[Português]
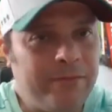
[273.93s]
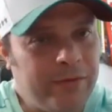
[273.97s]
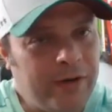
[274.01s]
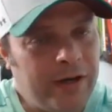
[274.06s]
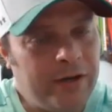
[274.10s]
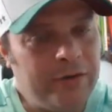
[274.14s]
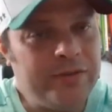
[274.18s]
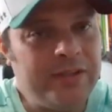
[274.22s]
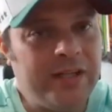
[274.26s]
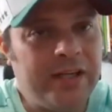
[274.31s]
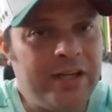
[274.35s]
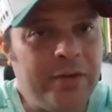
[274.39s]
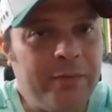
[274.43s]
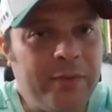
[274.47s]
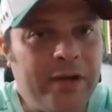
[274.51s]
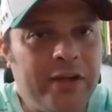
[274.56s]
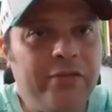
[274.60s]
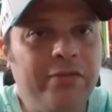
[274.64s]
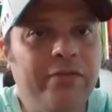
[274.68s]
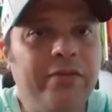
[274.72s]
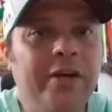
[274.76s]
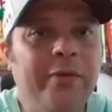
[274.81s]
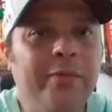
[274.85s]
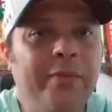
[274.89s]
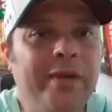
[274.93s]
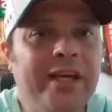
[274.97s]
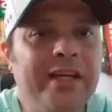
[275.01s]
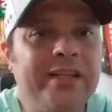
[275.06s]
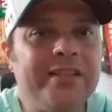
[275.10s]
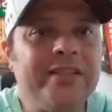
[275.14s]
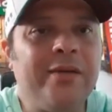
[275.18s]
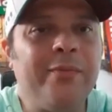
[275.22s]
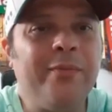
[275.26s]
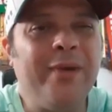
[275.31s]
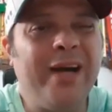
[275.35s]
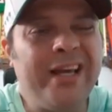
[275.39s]
falta ali mais
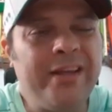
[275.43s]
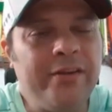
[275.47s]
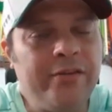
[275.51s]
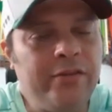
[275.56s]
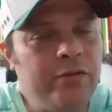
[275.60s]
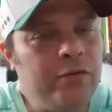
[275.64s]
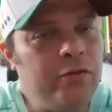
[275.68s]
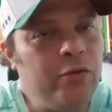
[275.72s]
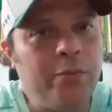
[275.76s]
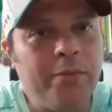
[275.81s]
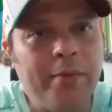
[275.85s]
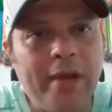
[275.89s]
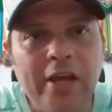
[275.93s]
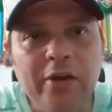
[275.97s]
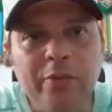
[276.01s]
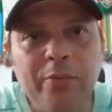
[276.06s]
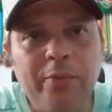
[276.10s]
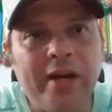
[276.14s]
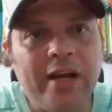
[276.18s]
firmeza, mas do meio